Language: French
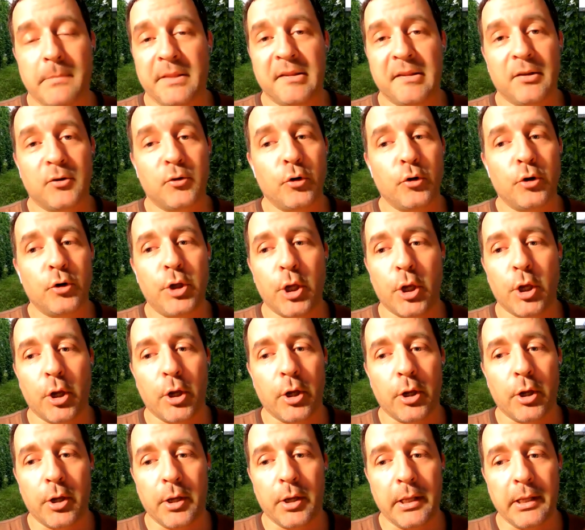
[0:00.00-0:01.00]
C'est sûr
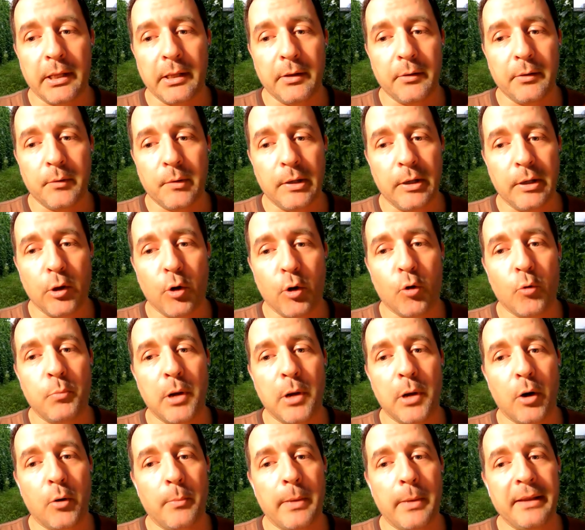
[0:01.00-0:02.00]
que le
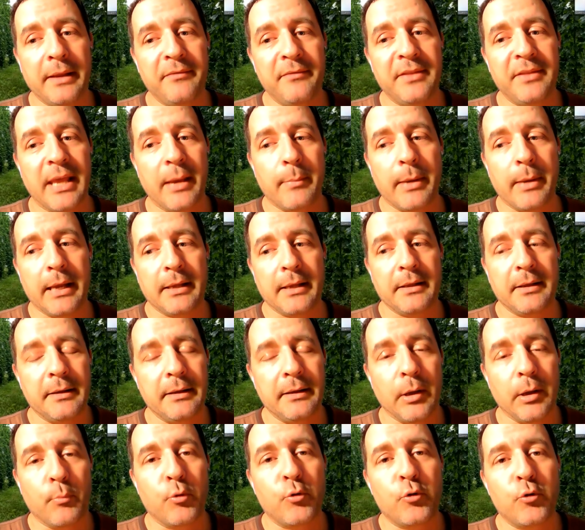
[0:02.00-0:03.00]
houblon, ben évidemment,
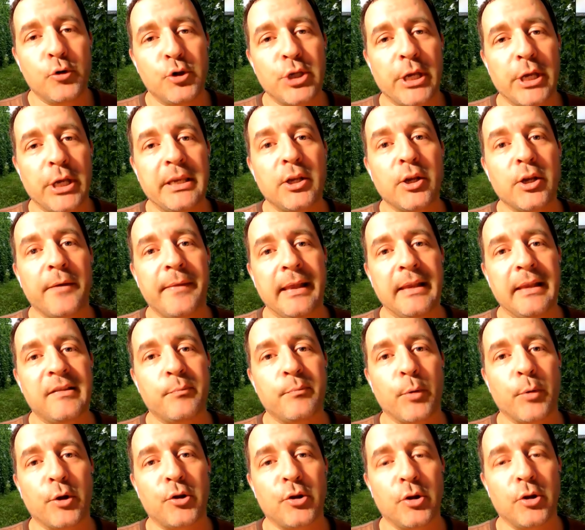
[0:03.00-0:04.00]
il y a beaucoup de gens qui connaissent
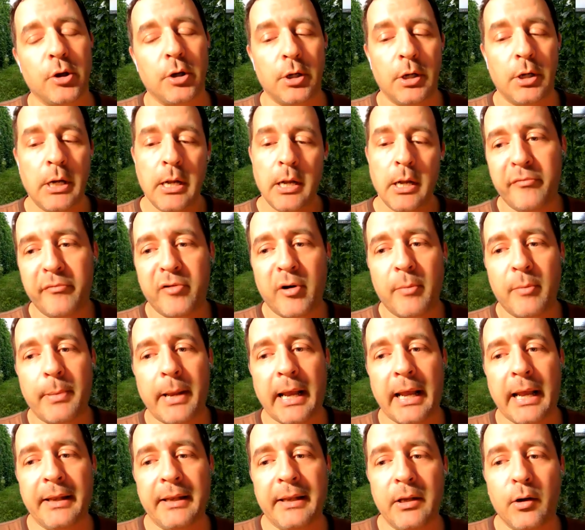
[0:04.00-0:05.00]
pas ça pas
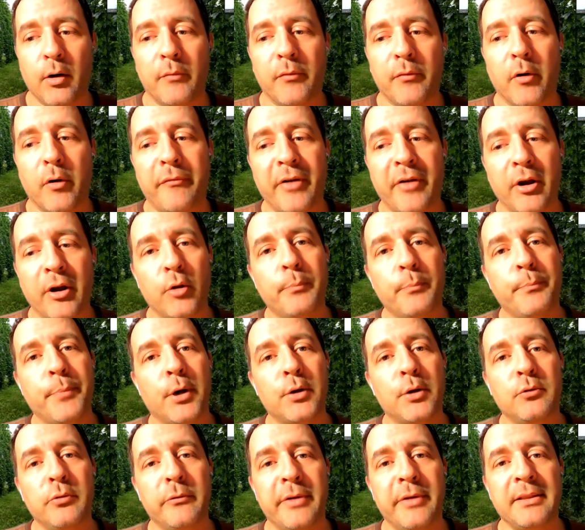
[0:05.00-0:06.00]
par année, on va faire une
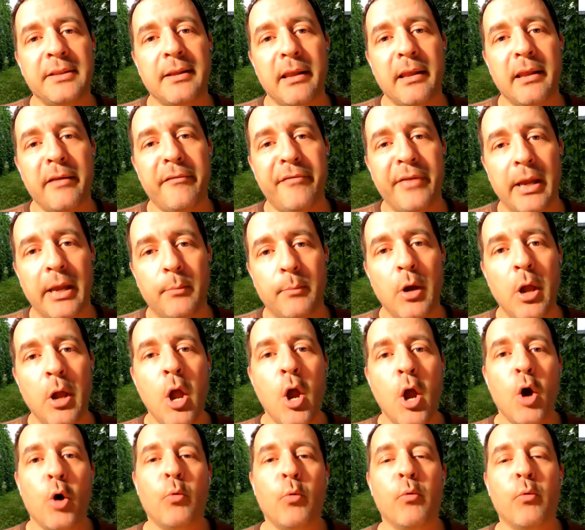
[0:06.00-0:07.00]
porte ouverte à la ferme
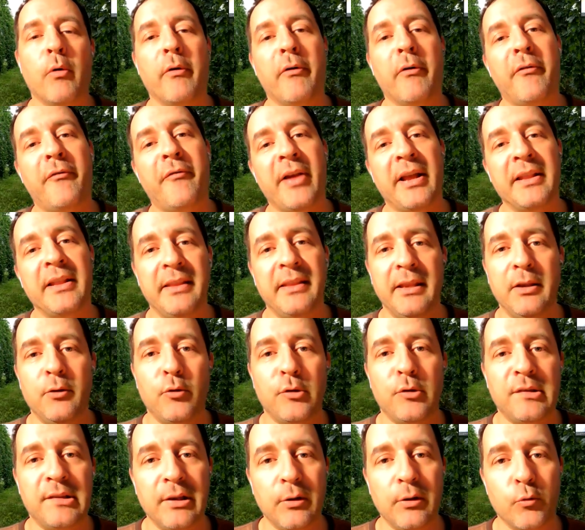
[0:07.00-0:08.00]
où on va faire
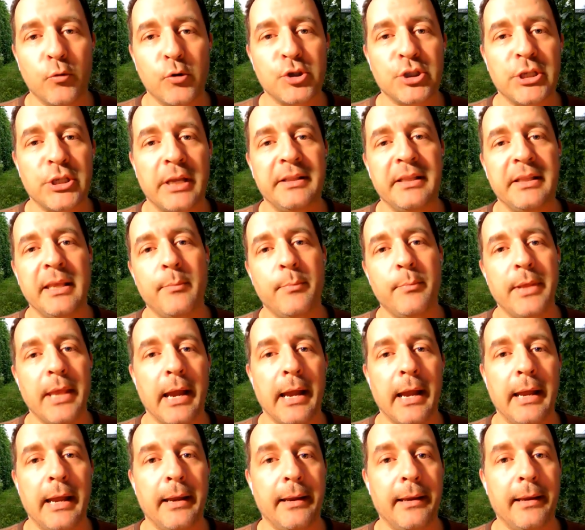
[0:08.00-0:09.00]
déguster aux gens des
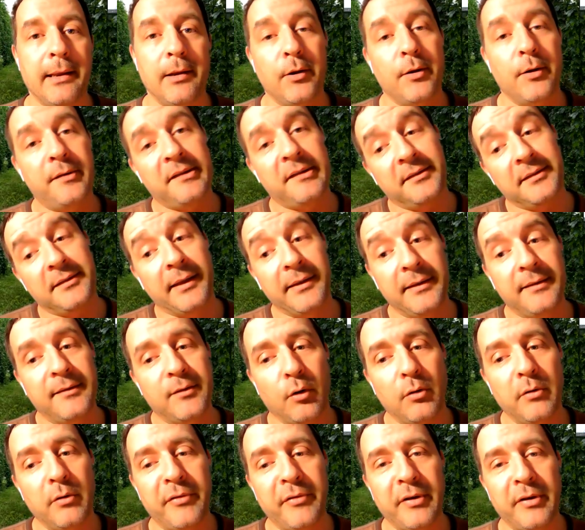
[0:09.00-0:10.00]
bières. Et là, cette année, si
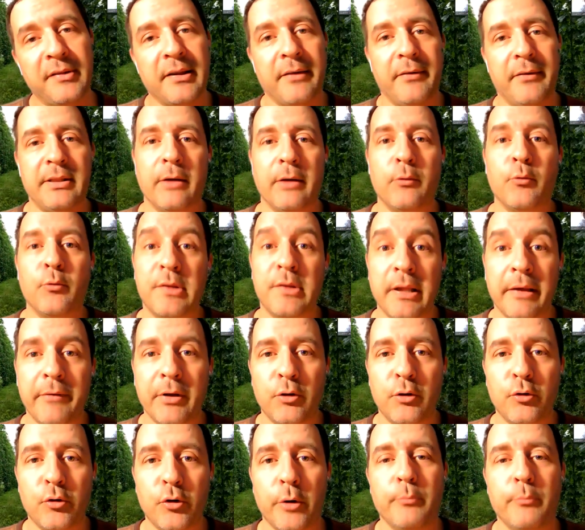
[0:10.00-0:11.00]
on le fait, ça va être aussi
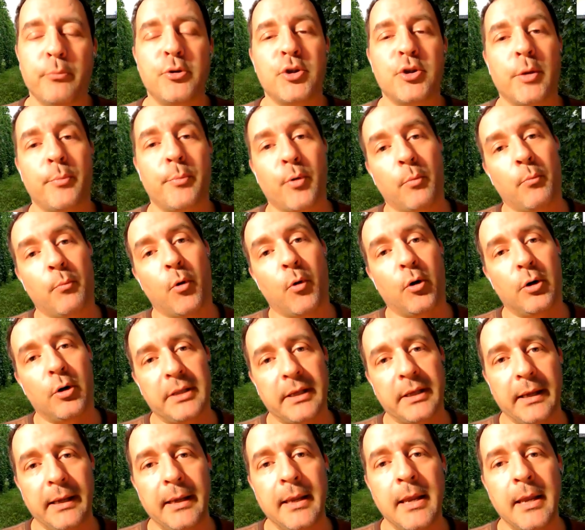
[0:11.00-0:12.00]
avec du kombucha pour
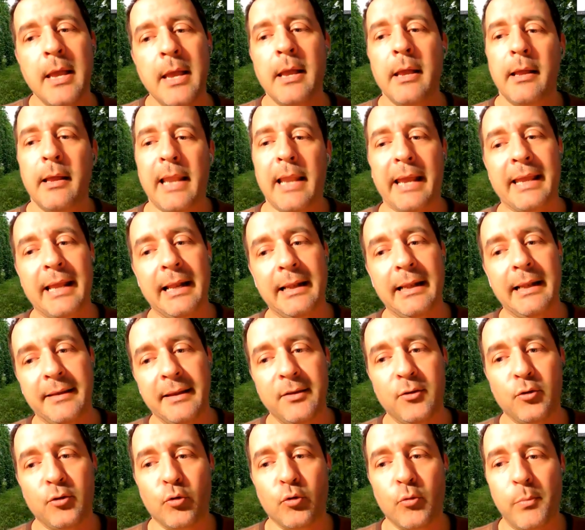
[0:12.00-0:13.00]
montrer la
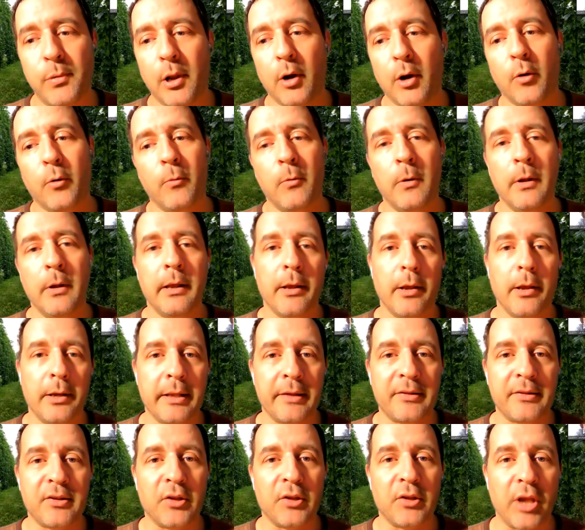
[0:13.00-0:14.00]
qualité du houblon, euh,
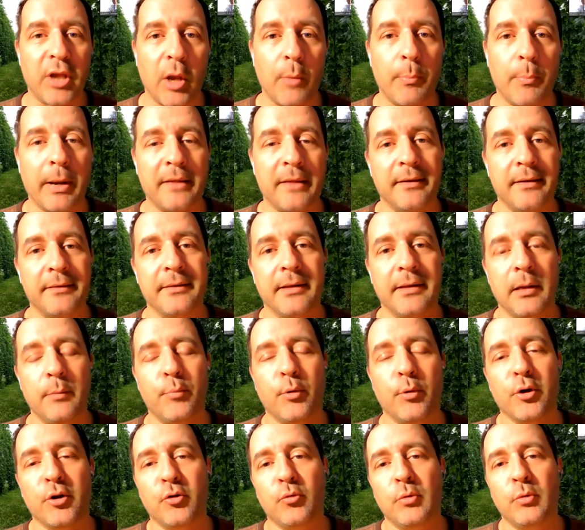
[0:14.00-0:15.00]
qu'est-ce que ça représente dans le
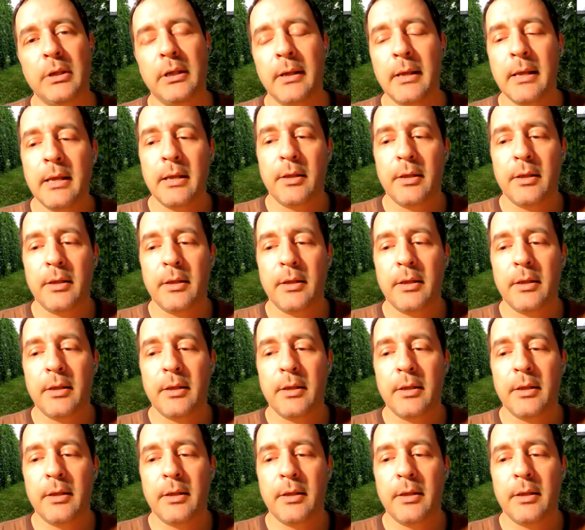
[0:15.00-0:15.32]
produit.